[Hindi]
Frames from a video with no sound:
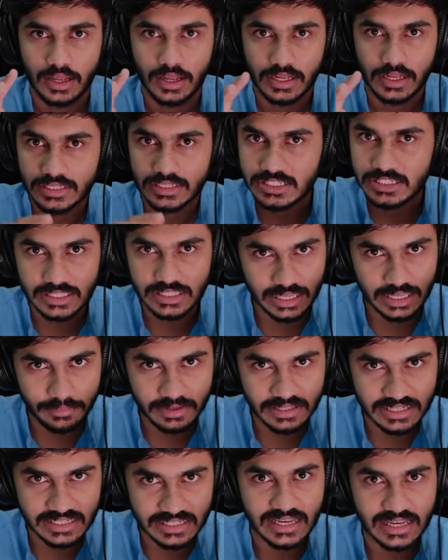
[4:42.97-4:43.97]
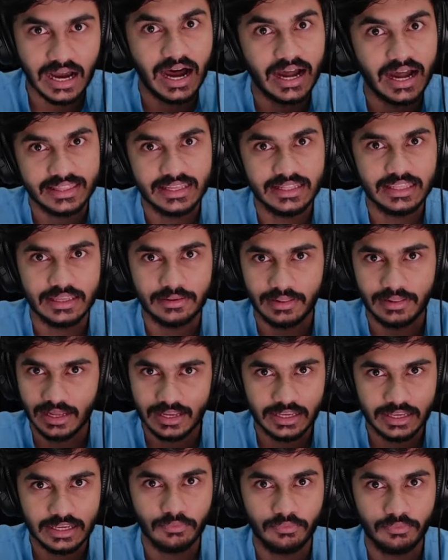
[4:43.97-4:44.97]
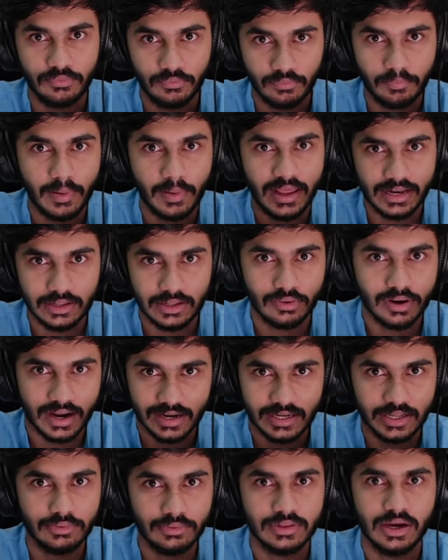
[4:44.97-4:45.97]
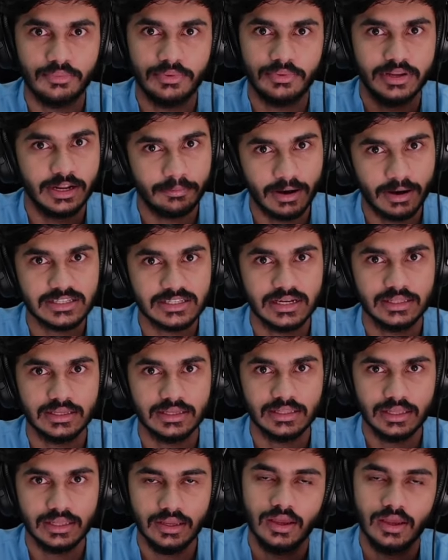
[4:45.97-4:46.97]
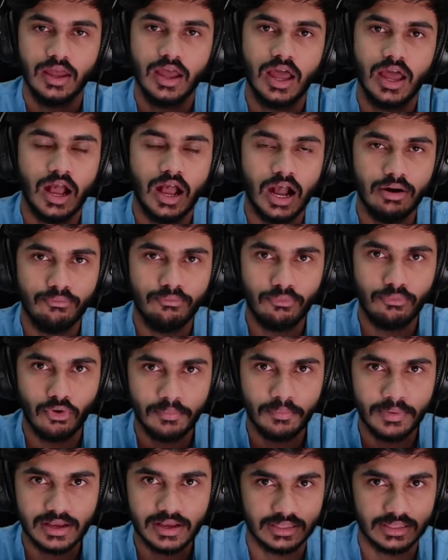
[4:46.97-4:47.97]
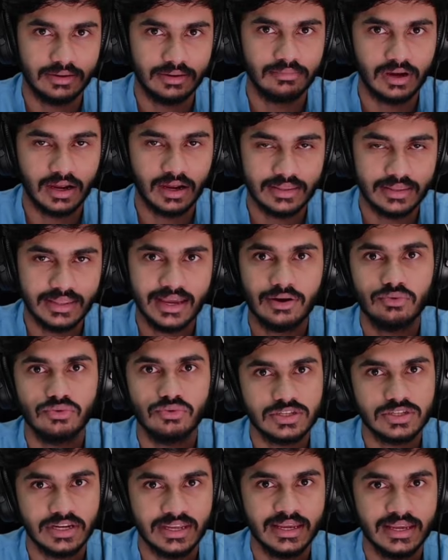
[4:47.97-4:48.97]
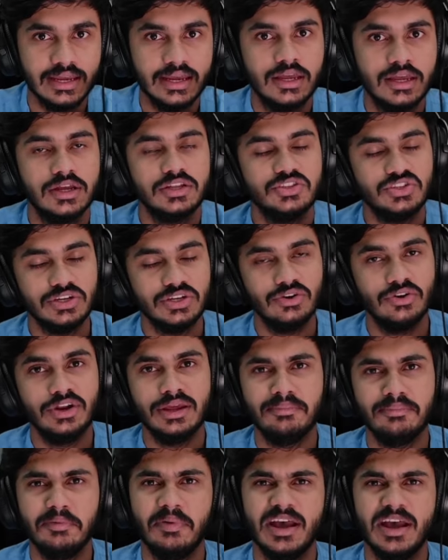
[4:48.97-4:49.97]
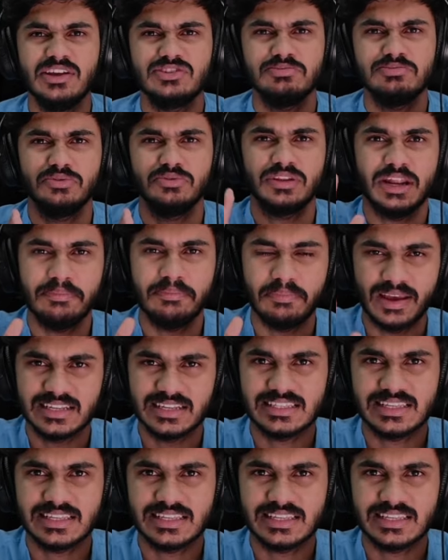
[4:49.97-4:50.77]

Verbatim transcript: जितने भी चीज़ें आती थी लक्की पहले थोड़ा एक्टिव था विनर पास आते थे अब वो भी ख़त्म कर दिया कुछ नहीं है जिन्होंने भी भाई उसमें उतना पैसा